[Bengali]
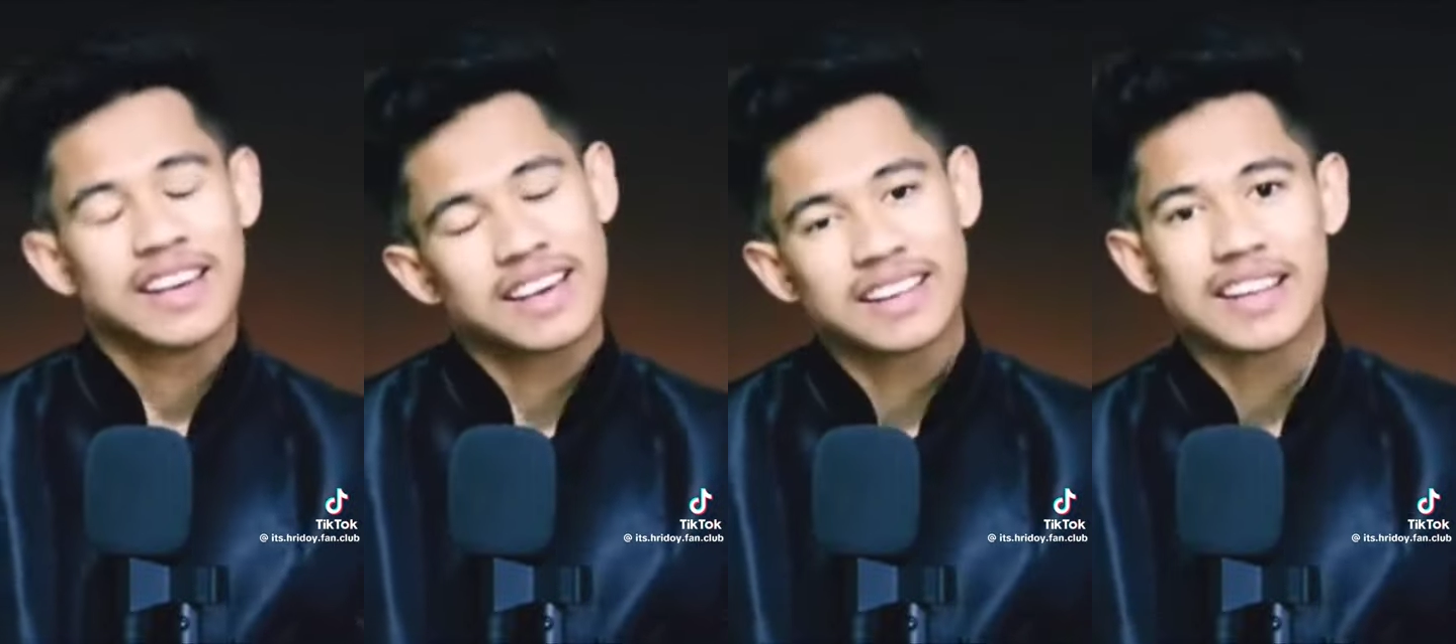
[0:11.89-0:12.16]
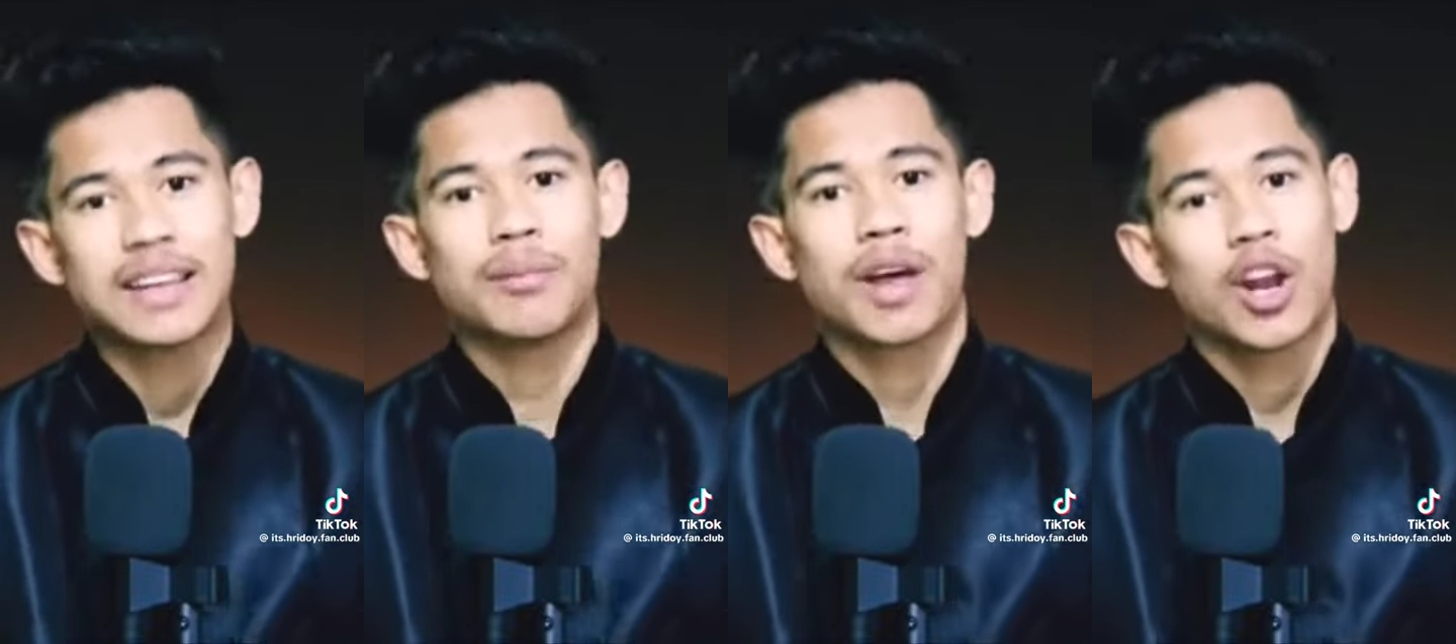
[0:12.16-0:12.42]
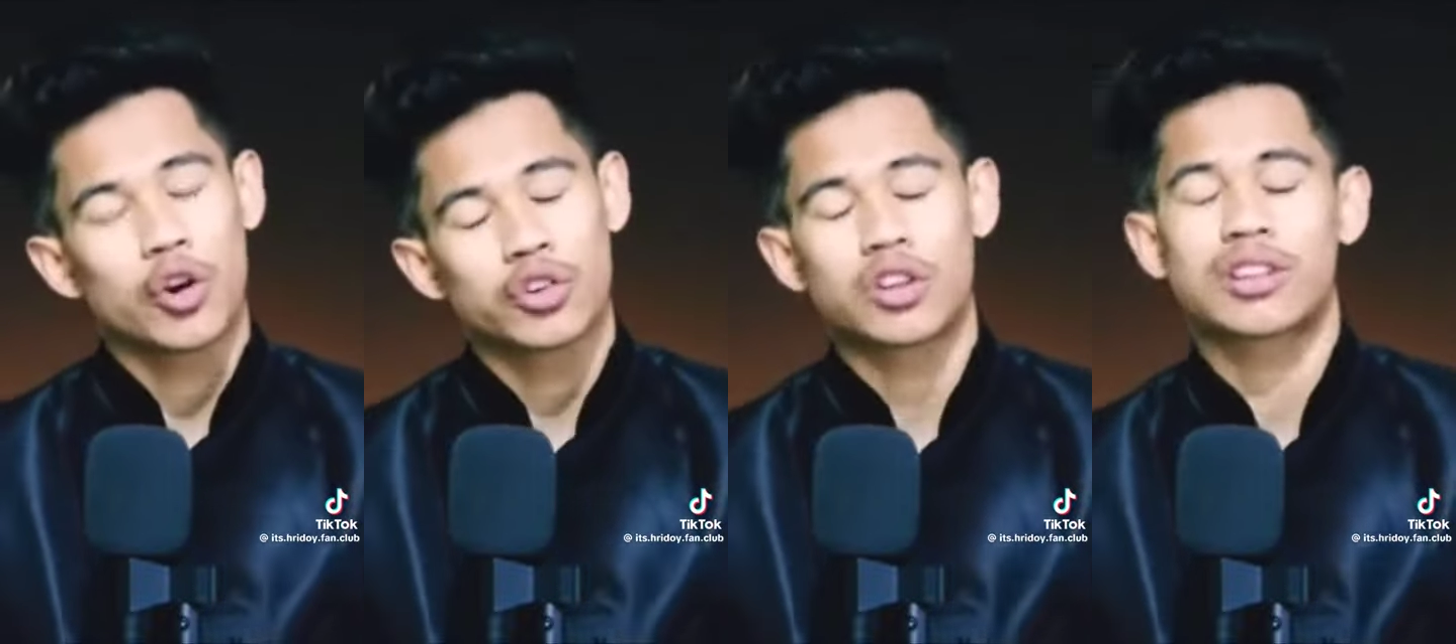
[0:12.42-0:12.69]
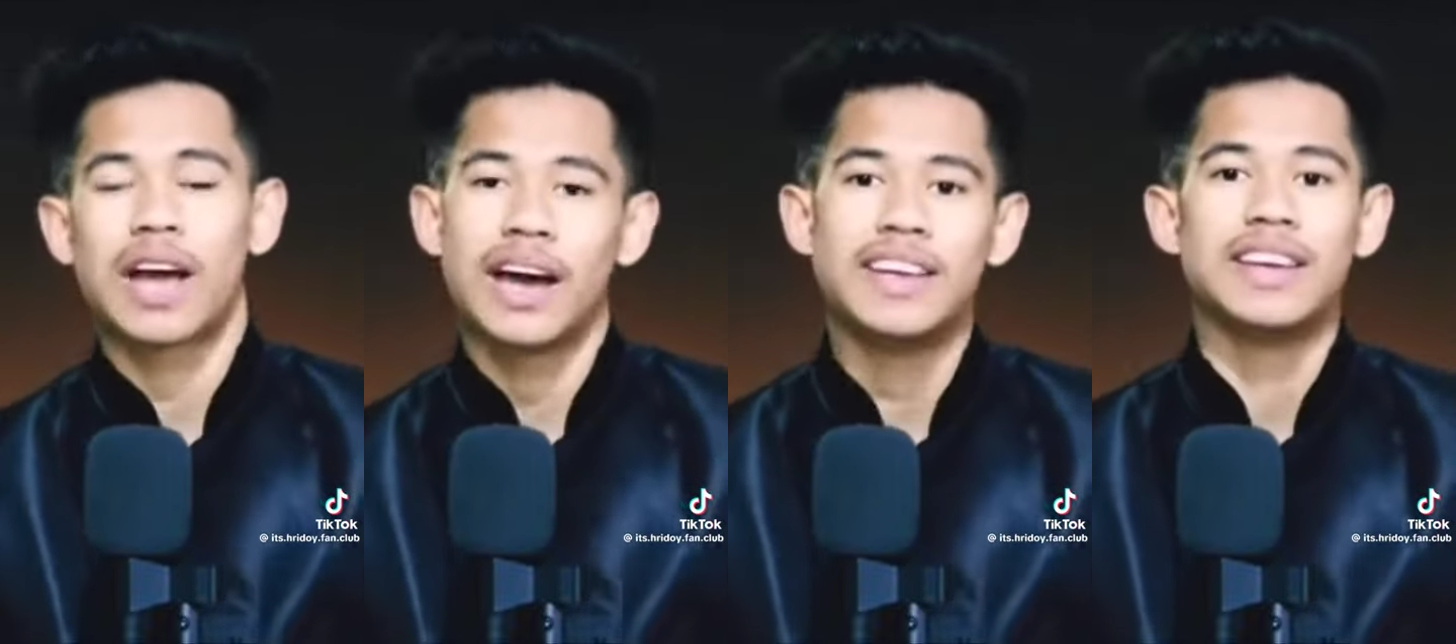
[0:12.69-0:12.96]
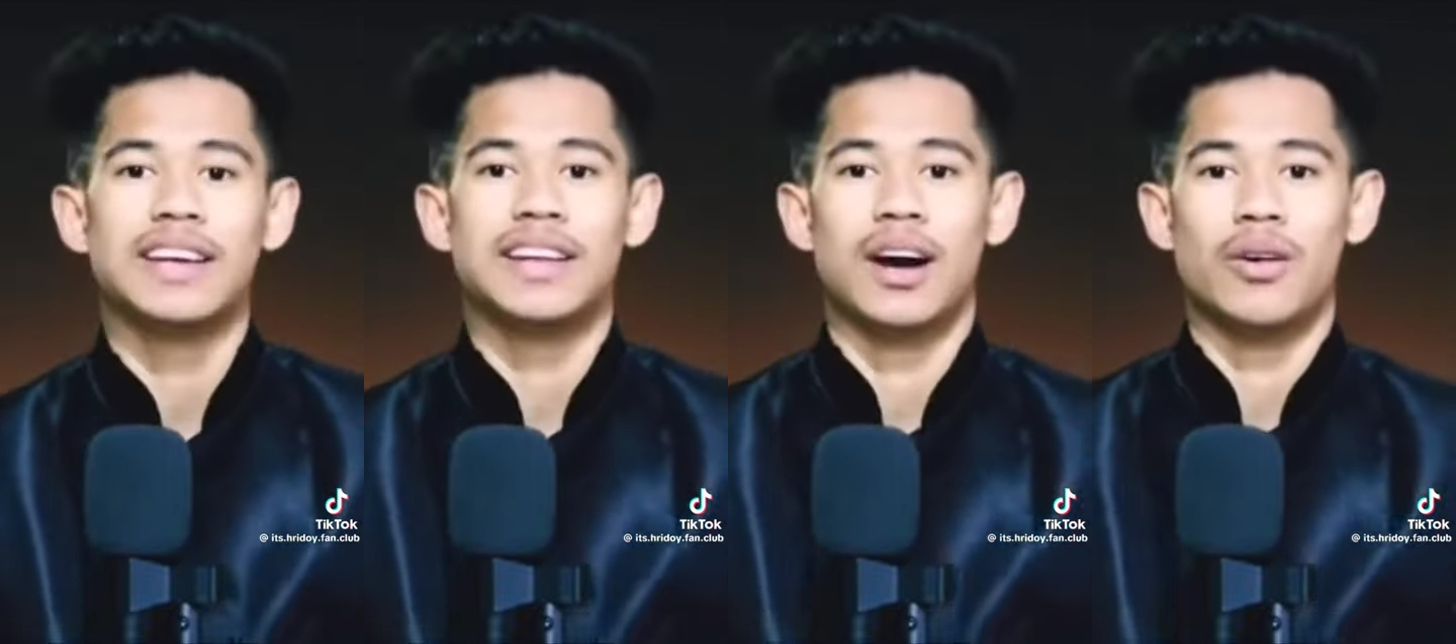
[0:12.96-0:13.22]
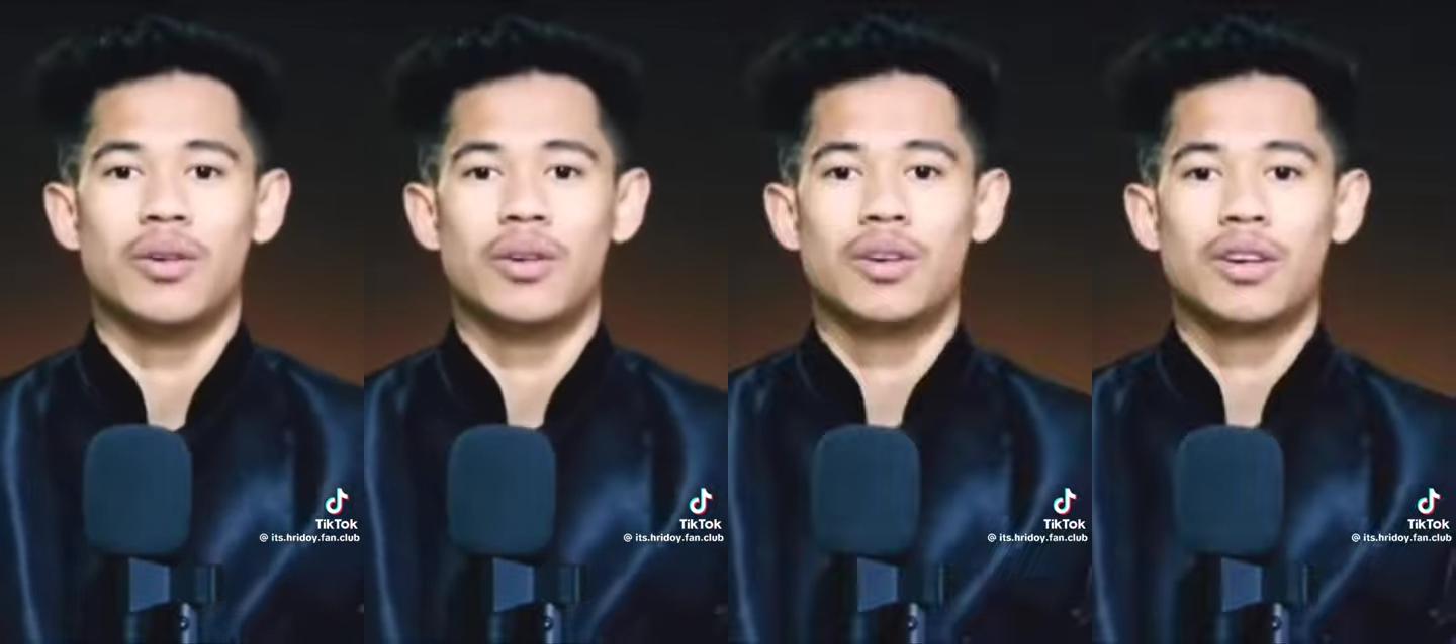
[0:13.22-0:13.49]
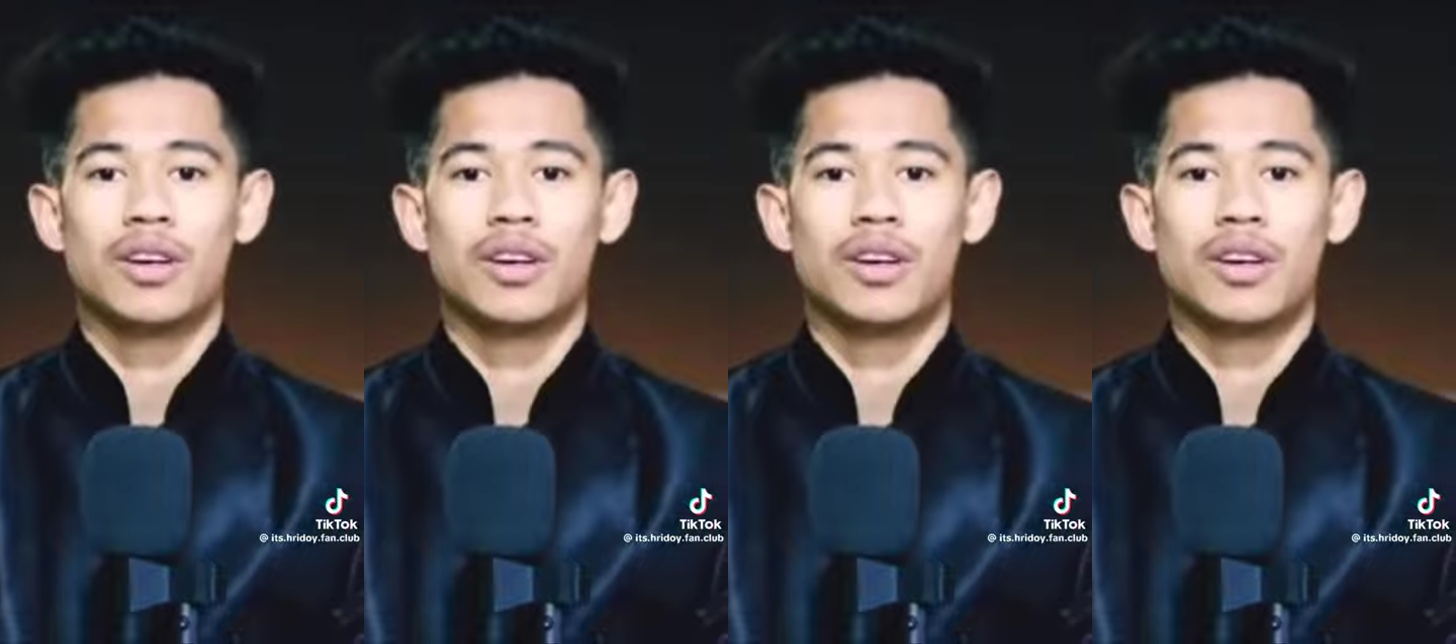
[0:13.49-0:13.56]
ঠিকই তিন বেলা ওষুধ খাইয়ে দাও